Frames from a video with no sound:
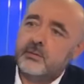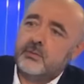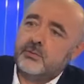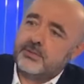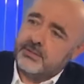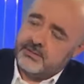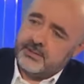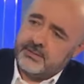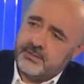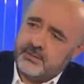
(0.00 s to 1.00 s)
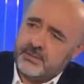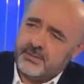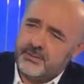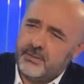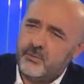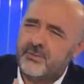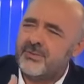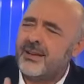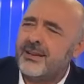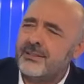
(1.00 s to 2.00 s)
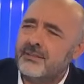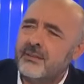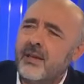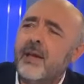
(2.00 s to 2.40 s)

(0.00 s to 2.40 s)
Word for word: Donc c'est une trace